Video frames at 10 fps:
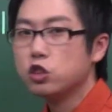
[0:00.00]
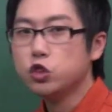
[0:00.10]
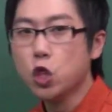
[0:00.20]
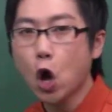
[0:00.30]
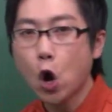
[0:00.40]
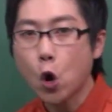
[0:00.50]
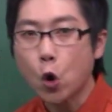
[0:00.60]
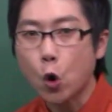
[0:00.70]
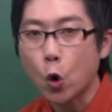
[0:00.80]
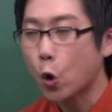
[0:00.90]

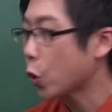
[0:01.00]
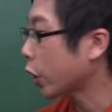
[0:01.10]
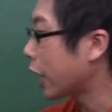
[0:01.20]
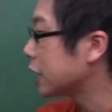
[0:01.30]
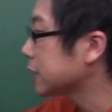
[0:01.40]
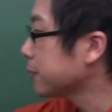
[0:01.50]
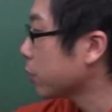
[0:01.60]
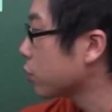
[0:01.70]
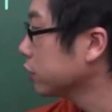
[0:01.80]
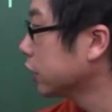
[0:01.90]
no
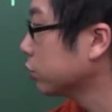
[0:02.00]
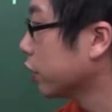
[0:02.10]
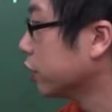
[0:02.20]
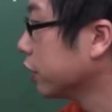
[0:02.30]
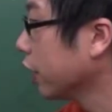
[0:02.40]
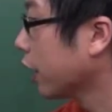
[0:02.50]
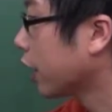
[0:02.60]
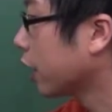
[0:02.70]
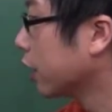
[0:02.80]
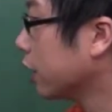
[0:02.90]
까지고 끝나도 되는데